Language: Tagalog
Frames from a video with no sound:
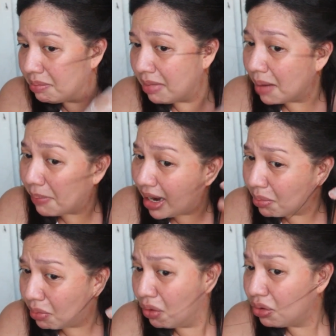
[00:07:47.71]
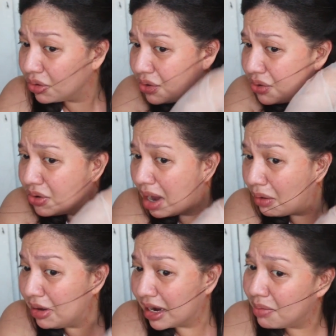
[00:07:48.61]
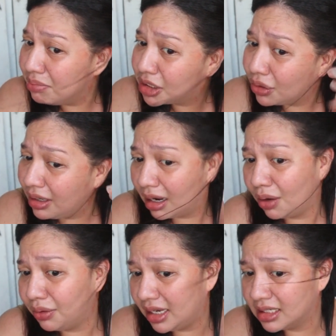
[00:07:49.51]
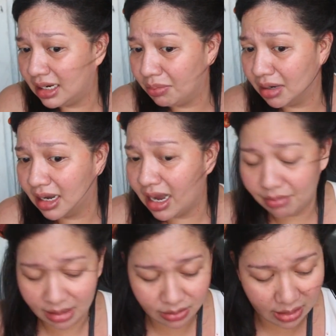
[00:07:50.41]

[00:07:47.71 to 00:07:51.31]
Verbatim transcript: makapal ang buhok nyo, ako nag-ambisyon lang ako na isa lang magagamit